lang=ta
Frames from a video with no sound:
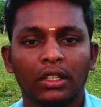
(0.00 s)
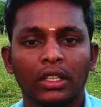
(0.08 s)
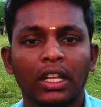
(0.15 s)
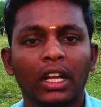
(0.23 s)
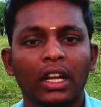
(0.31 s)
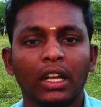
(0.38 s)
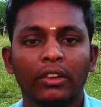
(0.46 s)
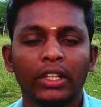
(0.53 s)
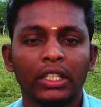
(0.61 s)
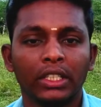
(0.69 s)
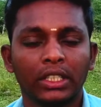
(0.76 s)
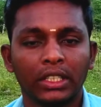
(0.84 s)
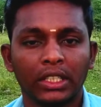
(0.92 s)
நான்
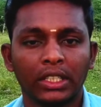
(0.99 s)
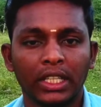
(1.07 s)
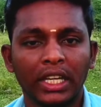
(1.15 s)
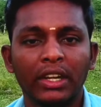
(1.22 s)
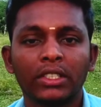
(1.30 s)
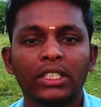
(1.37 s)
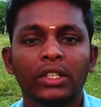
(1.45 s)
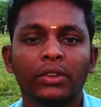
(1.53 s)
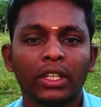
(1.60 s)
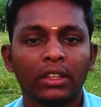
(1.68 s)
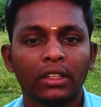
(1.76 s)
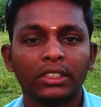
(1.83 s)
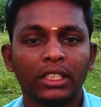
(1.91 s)
வந்து நிறைய விஷயம்
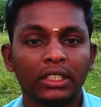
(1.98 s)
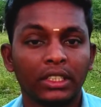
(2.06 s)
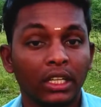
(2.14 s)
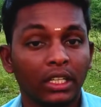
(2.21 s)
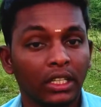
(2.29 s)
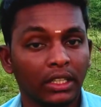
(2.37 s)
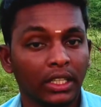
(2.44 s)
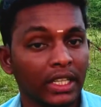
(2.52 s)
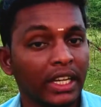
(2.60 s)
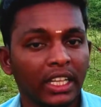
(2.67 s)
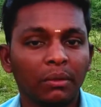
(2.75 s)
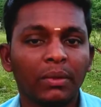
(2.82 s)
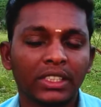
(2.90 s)
வந்து தெரிஞ்சுக்கிட்டேன்
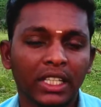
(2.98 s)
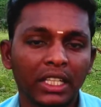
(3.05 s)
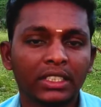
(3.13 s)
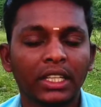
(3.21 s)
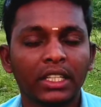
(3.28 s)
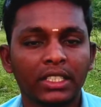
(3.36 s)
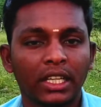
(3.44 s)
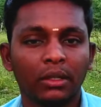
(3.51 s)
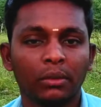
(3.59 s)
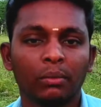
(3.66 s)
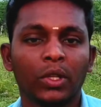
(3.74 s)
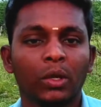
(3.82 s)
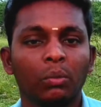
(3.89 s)
நிறைய நண்பர்களை சந்தித்தேன்
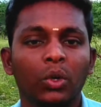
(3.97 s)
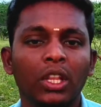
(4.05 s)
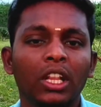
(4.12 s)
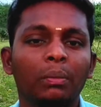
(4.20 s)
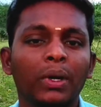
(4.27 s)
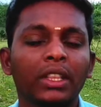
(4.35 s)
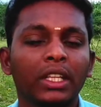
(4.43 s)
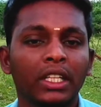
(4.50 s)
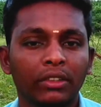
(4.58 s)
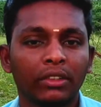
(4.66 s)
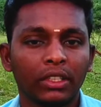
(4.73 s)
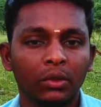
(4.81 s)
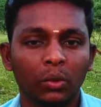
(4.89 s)
முதல்ல
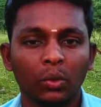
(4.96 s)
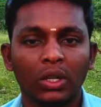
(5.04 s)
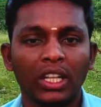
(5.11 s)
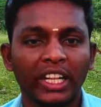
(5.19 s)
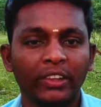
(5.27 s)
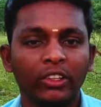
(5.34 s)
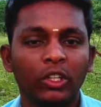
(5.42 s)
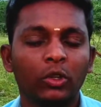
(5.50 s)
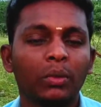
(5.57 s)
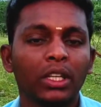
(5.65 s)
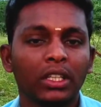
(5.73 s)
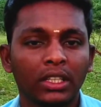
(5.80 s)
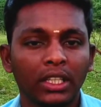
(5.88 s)
பார்த்தீங்கன்னா வந்து உங்கள்
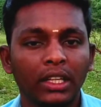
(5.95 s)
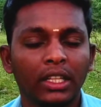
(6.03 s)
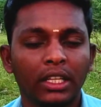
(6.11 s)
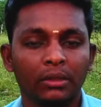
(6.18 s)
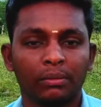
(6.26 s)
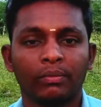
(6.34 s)
அனைவருக்குமே தெரிந்த